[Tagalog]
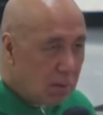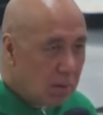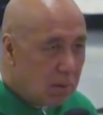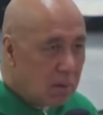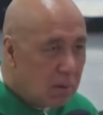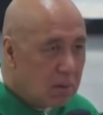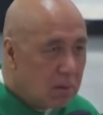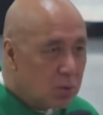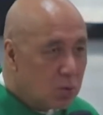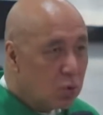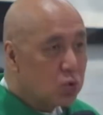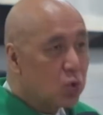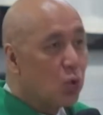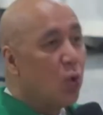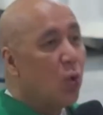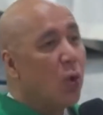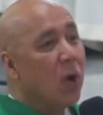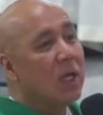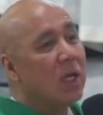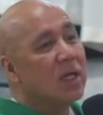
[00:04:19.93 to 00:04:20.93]

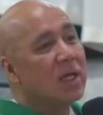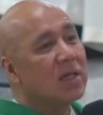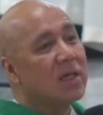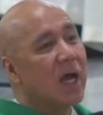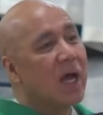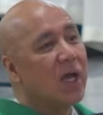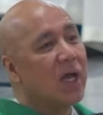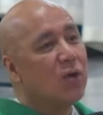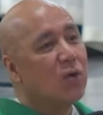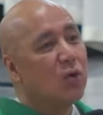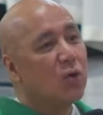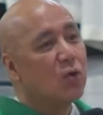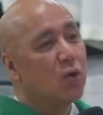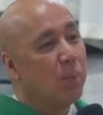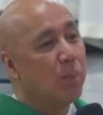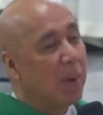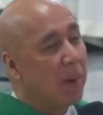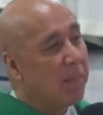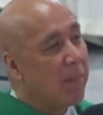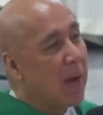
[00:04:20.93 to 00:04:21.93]
tutulungan niya tayo kung
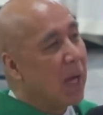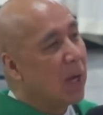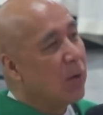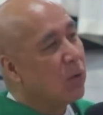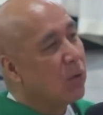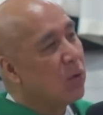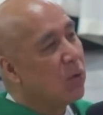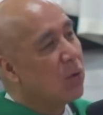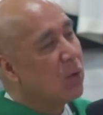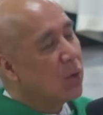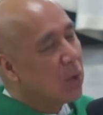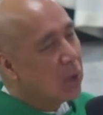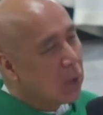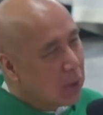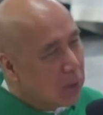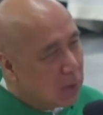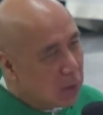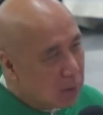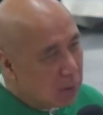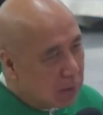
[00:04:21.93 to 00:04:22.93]
paano
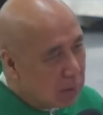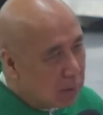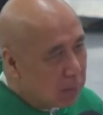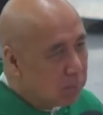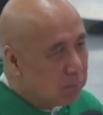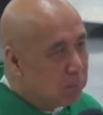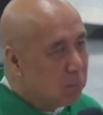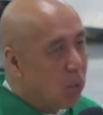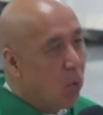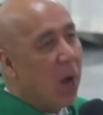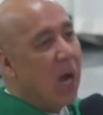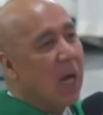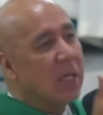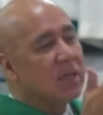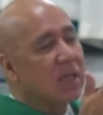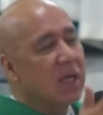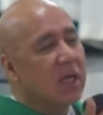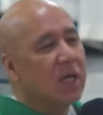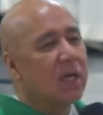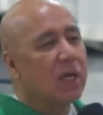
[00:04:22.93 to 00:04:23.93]

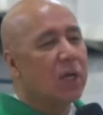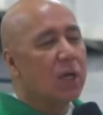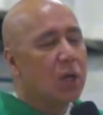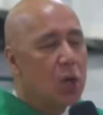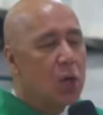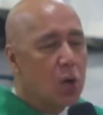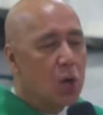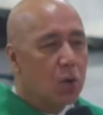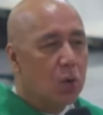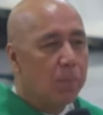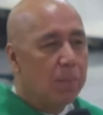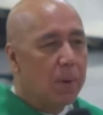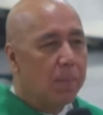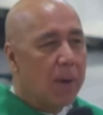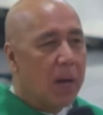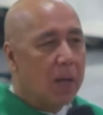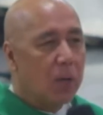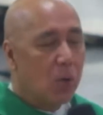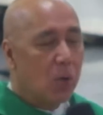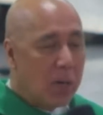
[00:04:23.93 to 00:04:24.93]
buhatin, kung
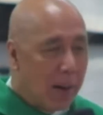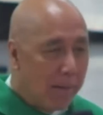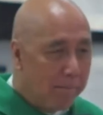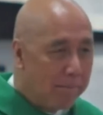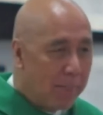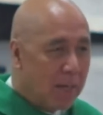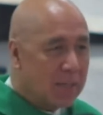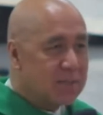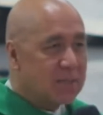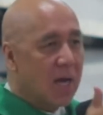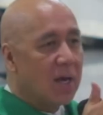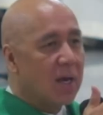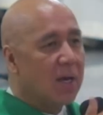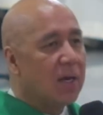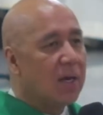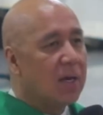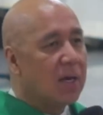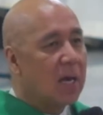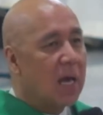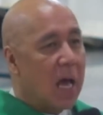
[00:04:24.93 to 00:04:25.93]
paano
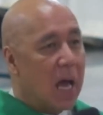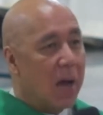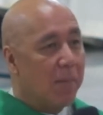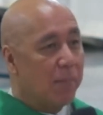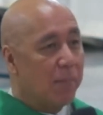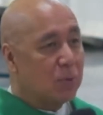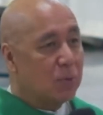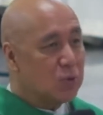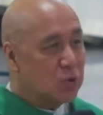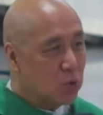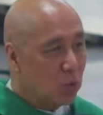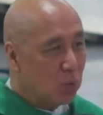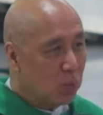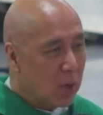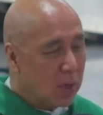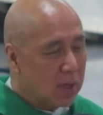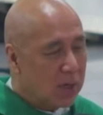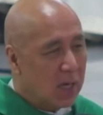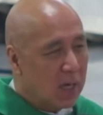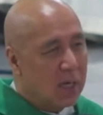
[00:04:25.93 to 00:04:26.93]
lampasan ang pagsusubok
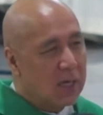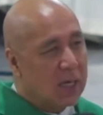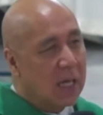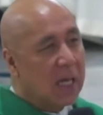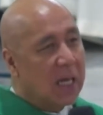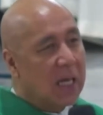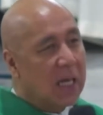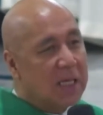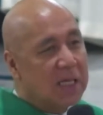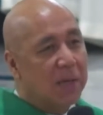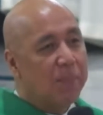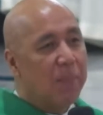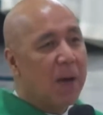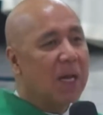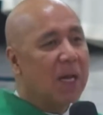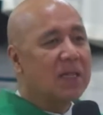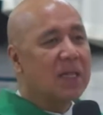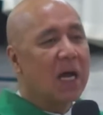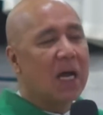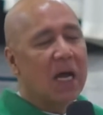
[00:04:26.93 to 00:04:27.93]
na yan. Hindi para
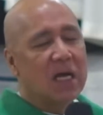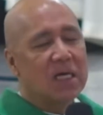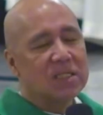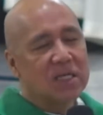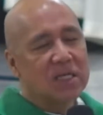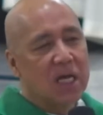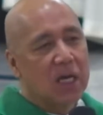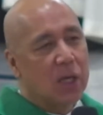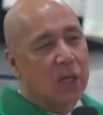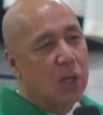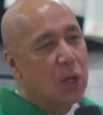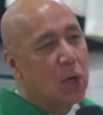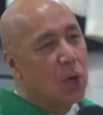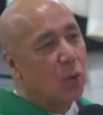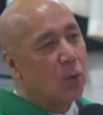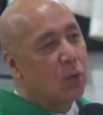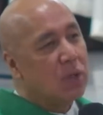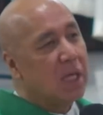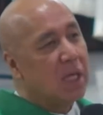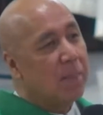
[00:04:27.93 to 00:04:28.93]
takasan,
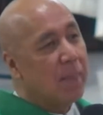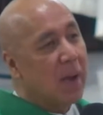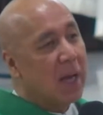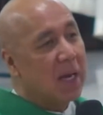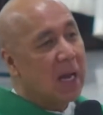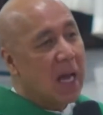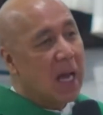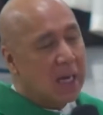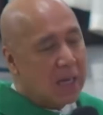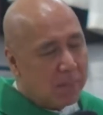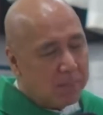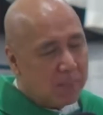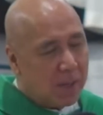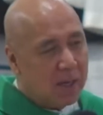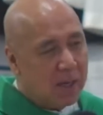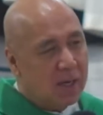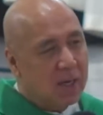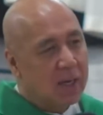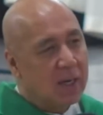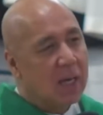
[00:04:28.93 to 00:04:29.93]
kundi para
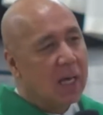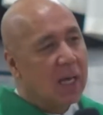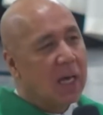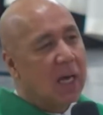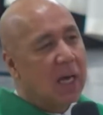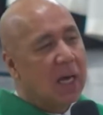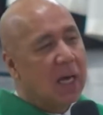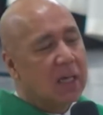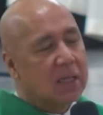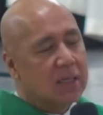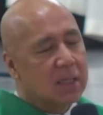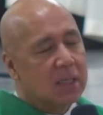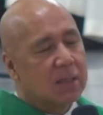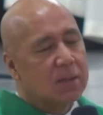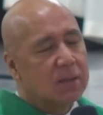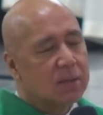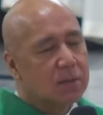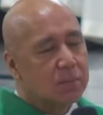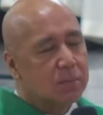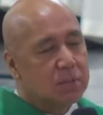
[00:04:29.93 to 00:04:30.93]
harapin at
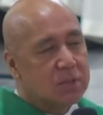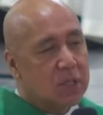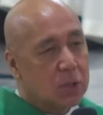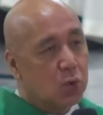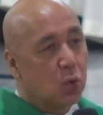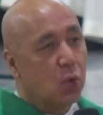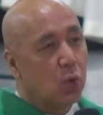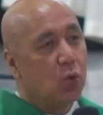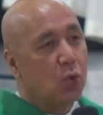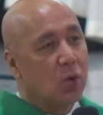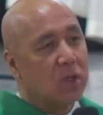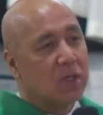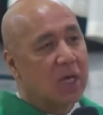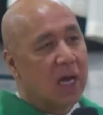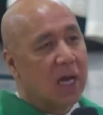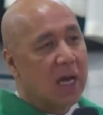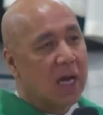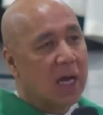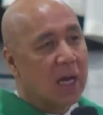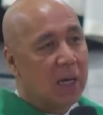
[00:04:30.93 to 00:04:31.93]
sa tulong
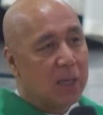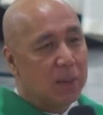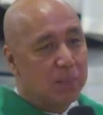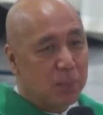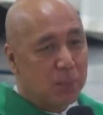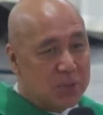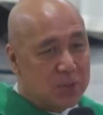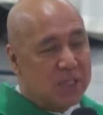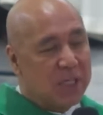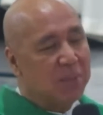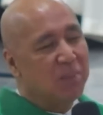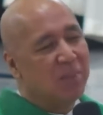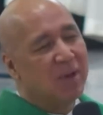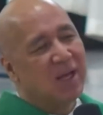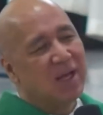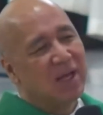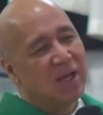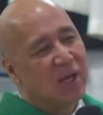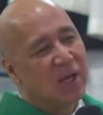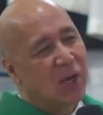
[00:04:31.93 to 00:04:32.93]
niya,
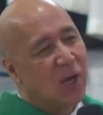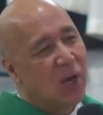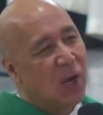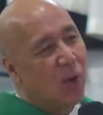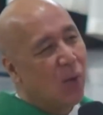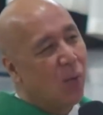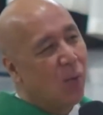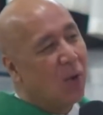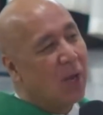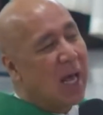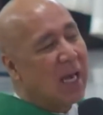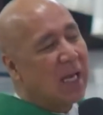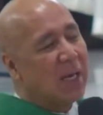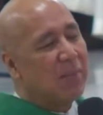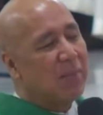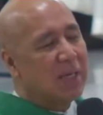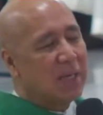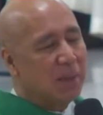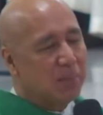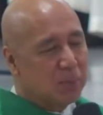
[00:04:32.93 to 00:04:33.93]
posible. Wala
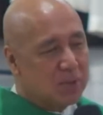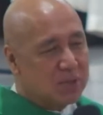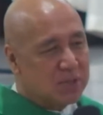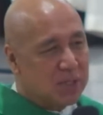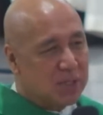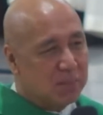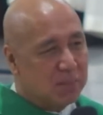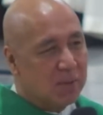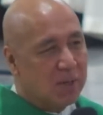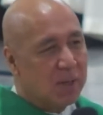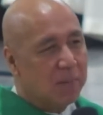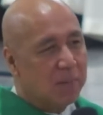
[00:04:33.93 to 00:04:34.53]
naman imposible.